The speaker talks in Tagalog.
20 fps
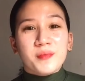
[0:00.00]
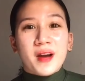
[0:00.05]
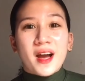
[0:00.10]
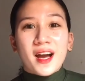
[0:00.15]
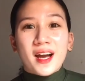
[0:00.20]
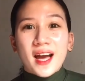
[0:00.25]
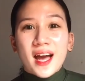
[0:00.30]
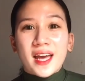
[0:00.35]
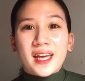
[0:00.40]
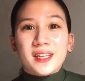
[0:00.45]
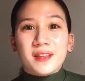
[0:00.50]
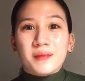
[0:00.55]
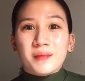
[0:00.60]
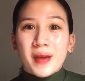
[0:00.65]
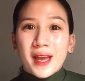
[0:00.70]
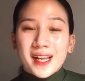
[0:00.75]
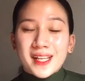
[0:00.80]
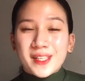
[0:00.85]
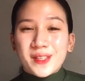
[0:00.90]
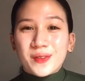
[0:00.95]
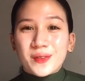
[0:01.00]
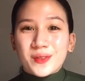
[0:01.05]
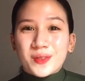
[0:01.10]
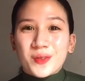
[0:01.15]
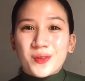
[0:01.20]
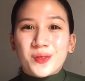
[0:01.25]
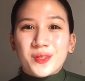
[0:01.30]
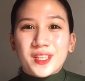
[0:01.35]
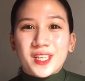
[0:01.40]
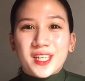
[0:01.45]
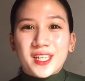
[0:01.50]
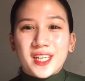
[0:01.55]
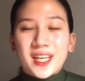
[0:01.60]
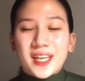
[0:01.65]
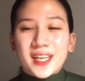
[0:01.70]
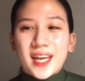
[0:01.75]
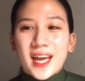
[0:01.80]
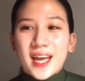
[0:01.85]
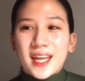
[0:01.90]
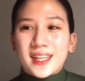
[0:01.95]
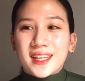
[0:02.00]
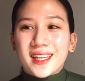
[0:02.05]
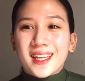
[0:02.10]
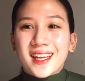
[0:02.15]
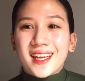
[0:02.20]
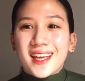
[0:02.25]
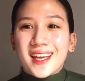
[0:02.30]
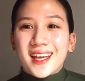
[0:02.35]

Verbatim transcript: ba, kahit mild yung toner na yan,